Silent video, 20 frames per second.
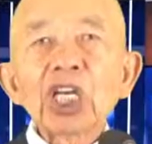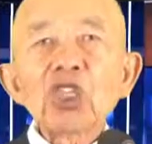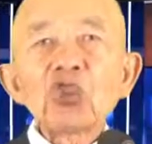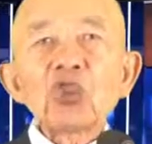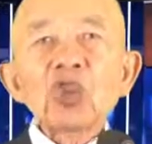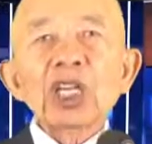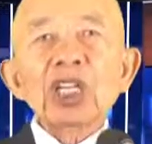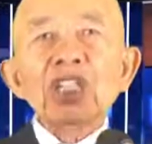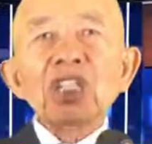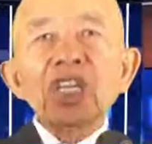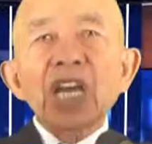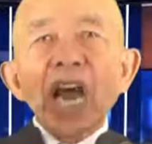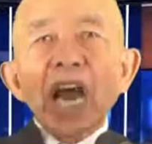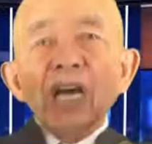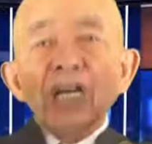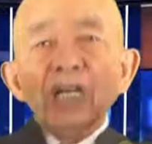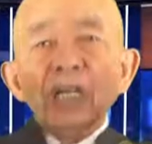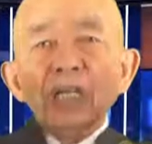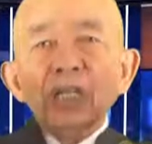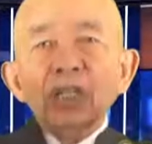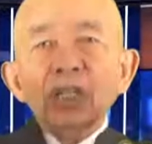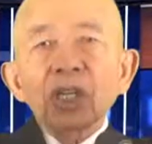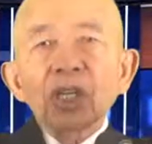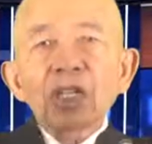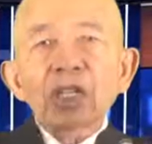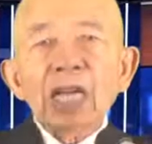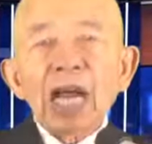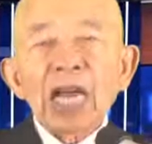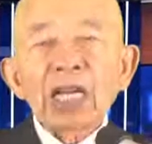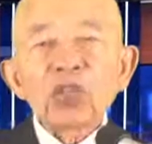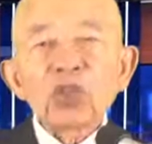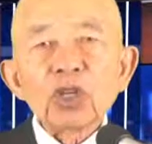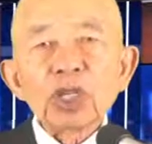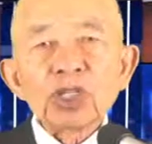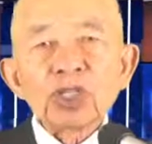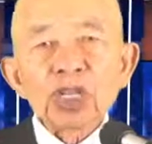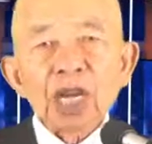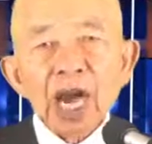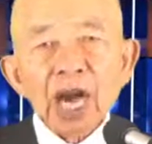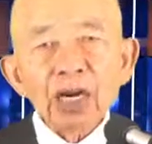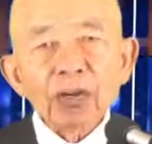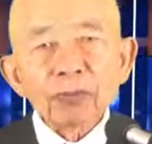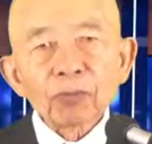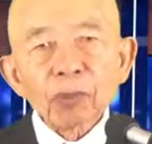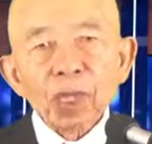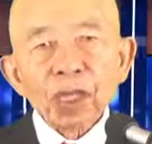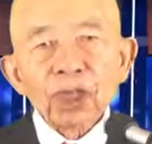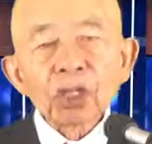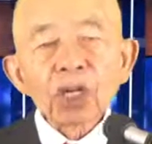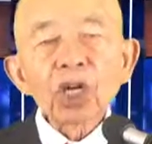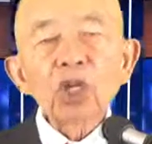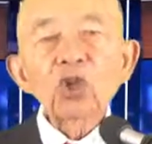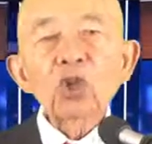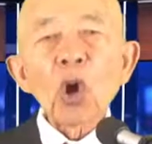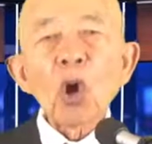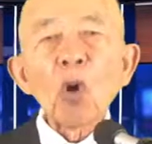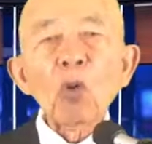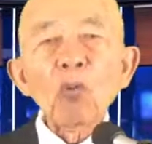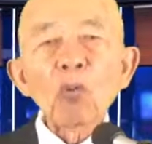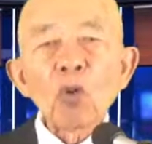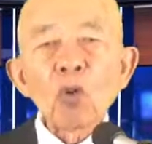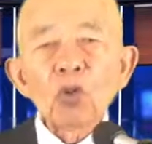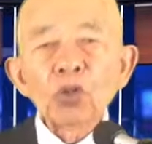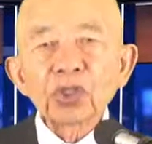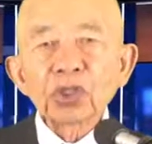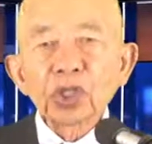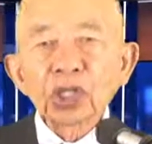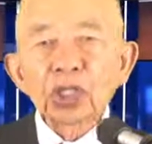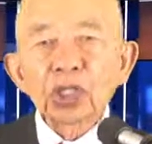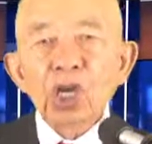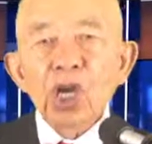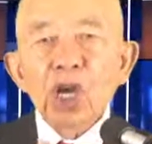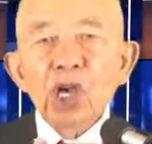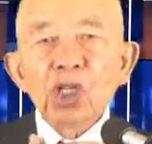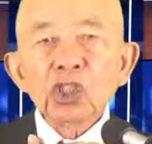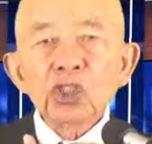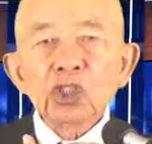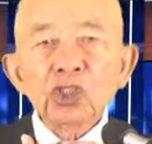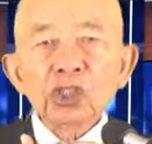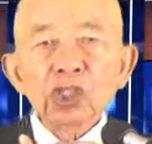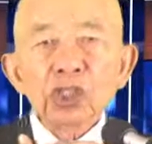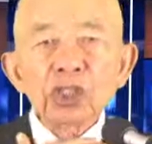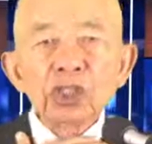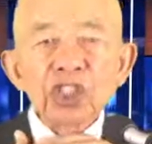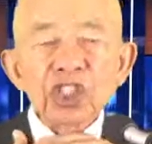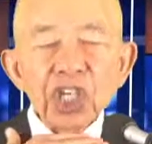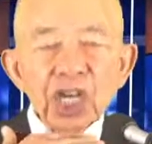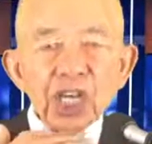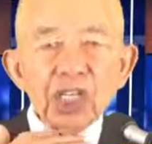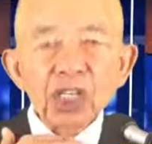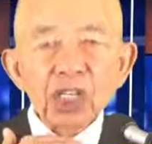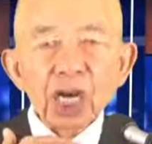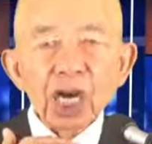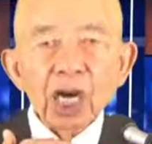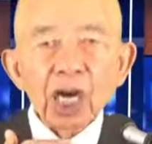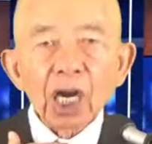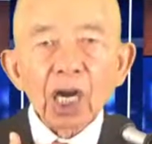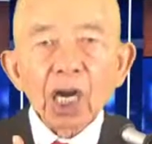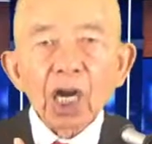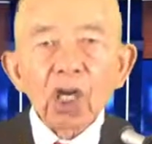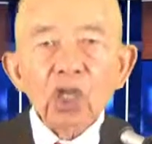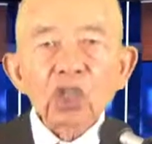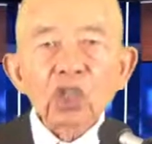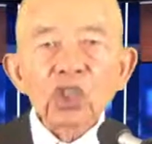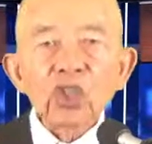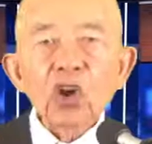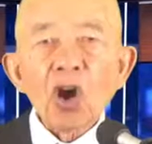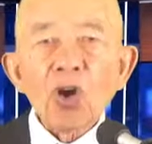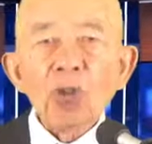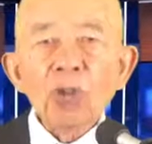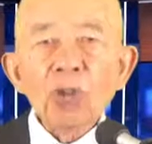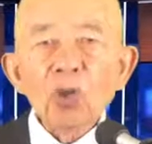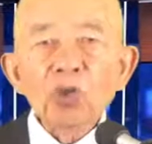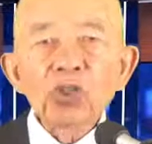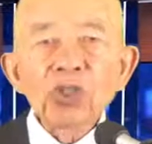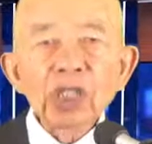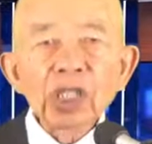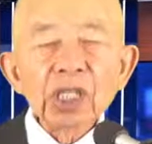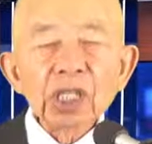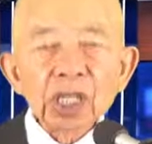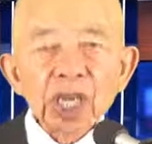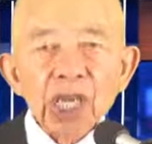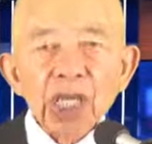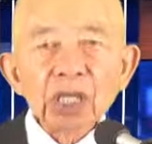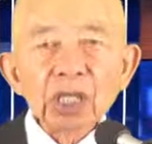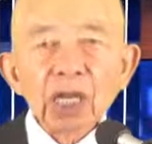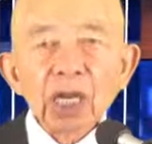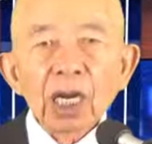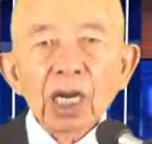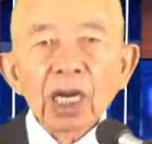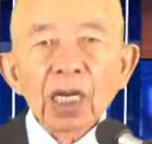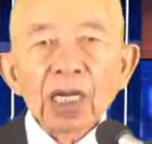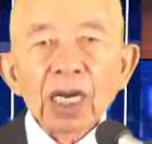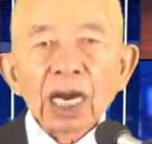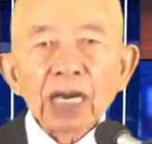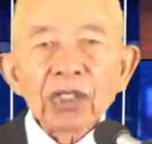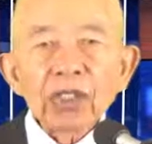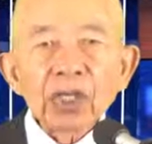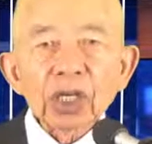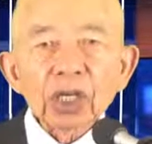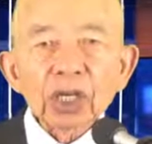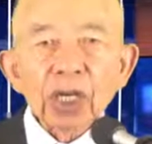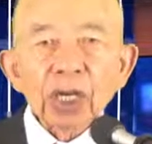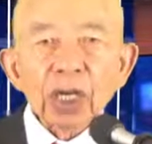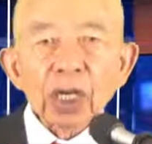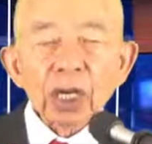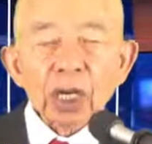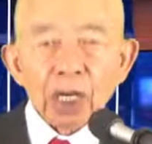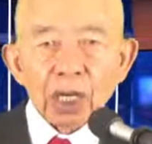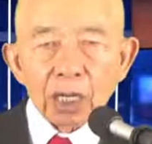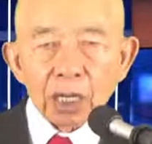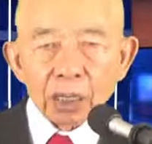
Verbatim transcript: 巨象，这个大巨象，这个头部是是金的，胸部是银，那这个